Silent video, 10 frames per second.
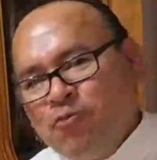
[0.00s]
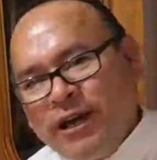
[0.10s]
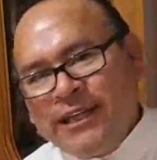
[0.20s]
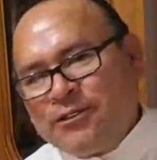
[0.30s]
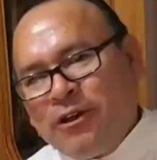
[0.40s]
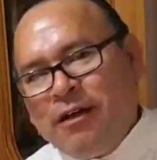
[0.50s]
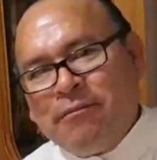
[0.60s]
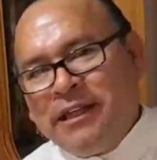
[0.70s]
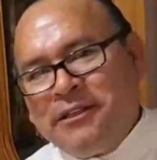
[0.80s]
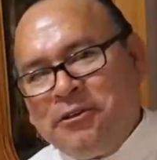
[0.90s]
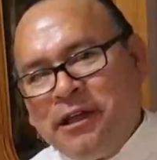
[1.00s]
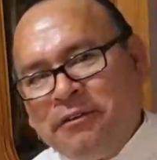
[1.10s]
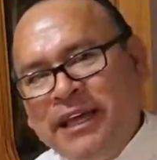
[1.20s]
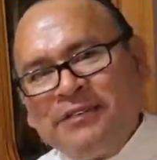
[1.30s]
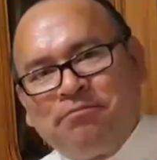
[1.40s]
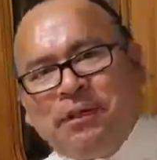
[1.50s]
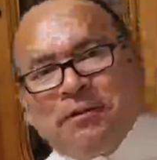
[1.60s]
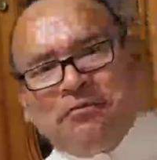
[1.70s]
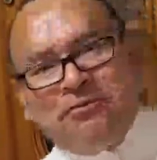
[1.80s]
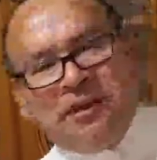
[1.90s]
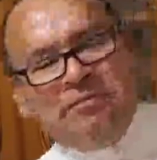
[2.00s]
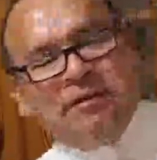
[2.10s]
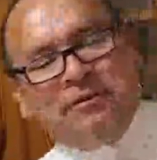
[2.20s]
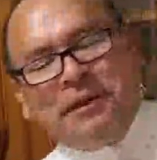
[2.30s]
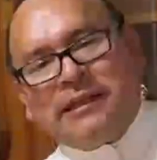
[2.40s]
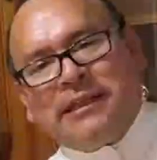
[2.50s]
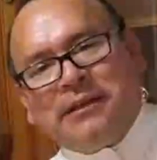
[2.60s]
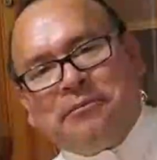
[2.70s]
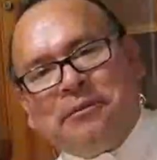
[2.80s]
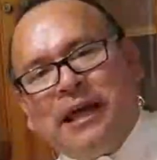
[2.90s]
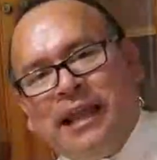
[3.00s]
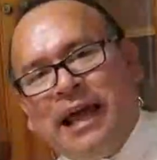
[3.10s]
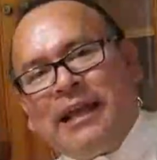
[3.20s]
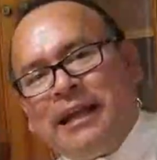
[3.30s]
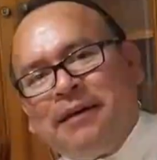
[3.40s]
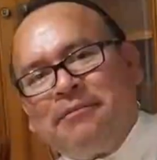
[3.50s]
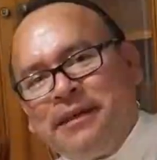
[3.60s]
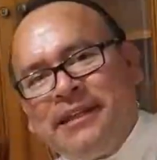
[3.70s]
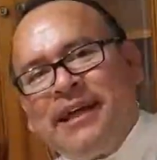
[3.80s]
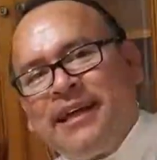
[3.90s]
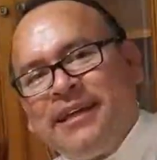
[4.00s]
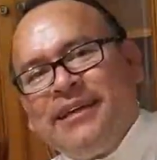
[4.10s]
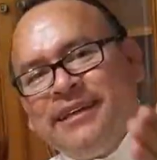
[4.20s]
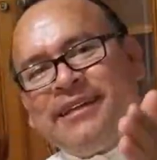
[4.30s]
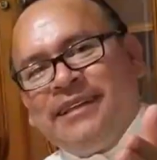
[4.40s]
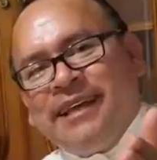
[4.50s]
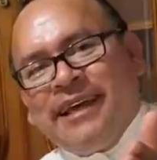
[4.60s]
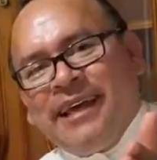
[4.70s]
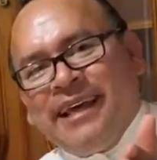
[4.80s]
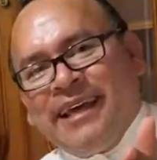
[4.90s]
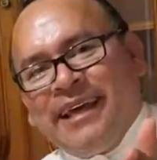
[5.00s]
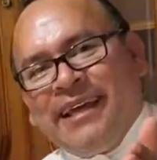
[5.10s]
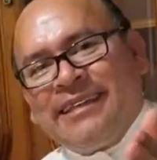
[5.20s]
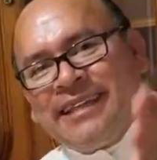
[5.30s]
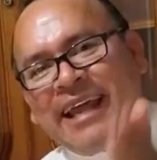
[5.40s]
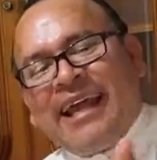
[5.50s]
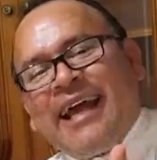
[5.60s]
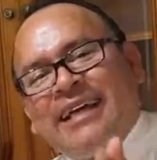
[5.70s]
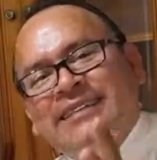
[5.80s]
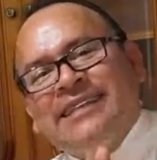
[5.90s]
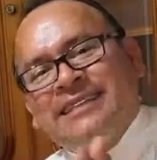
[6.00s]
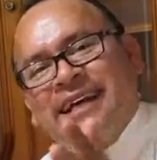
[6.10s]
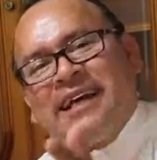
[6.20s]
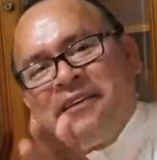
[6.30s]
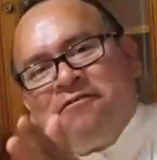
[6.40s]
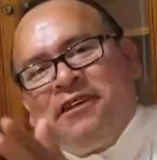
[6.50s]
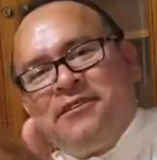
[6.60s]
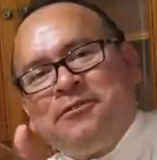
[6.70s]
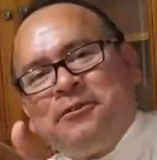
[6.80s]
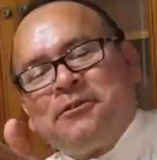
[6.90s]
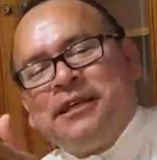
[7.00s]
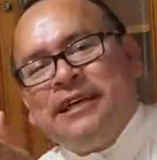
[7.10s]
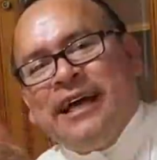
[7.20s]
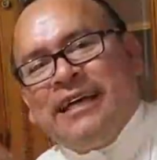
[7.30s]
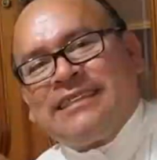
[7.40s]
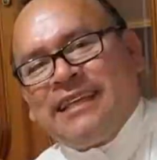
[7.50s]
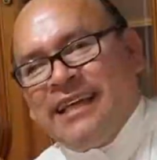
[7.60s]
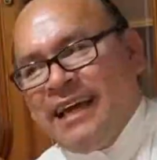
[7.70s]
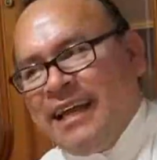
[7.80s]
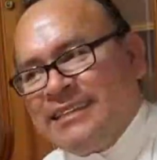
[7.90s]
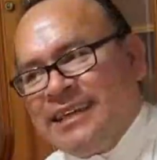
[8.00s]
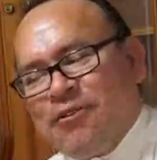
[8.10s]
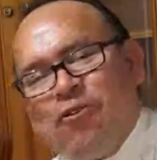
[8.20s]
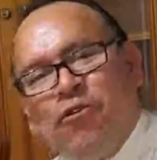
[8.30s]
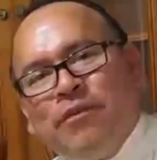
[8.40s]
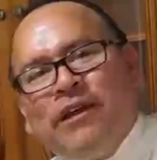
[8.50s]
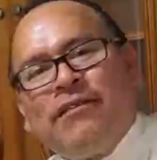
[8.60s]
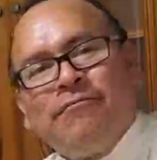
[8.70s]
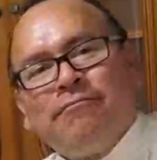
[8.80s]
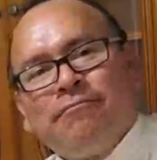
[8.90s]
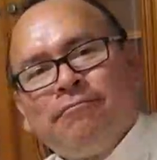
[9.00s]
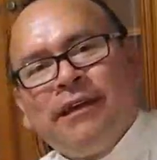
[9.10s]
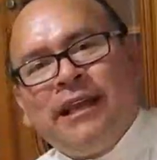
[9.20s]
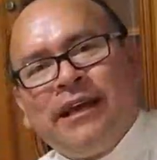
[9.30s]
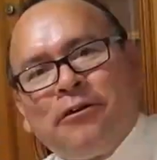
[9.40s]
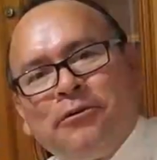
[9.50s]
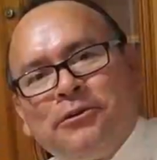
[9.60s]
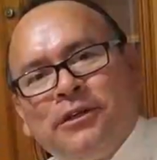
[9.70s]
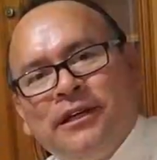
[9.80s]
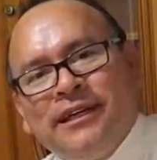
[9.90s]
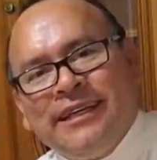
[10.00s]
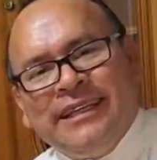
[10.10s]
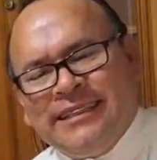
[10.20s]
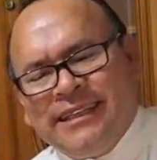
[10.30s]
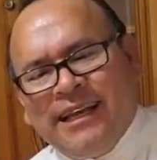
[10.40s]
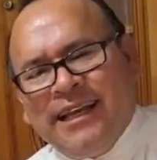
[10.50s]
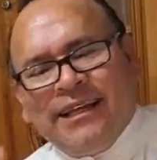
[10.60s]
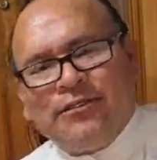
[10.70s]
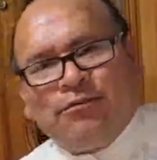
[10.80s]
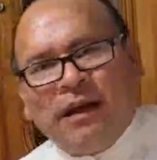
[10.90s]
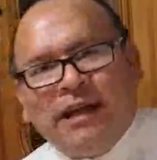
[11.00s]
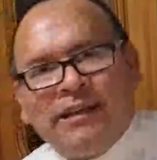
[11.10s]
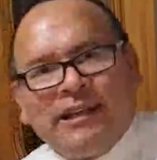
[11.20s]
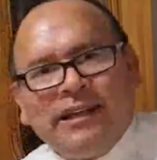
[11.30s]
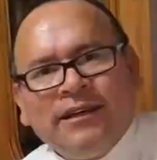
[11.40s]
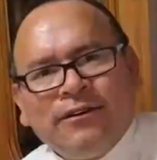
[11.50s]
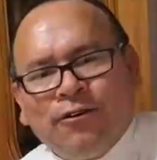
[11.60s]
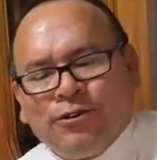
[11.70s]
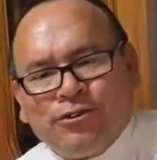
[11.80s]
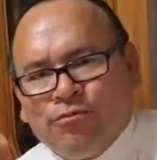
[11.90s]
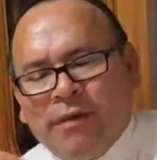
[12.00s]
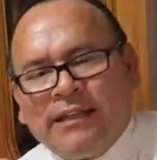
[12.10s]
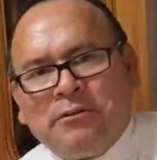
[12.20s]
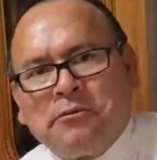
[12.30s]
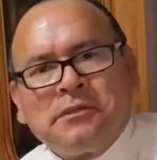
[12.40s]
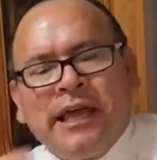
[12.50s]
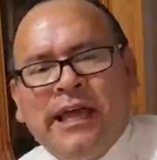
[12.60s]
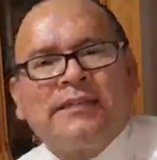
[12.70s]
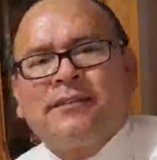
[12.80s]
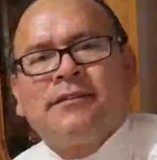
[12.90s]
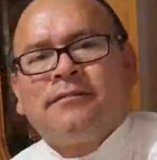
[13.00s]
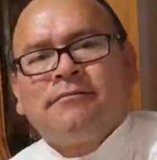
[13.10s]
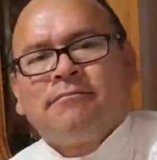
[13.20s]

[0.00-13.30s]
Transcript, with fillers: muere solamente una vez, pero vive durante una larga vida de entregas, de sacrificios, hasta llegar a ese culmen en la cruz y decirle a su Padre, consumatus est,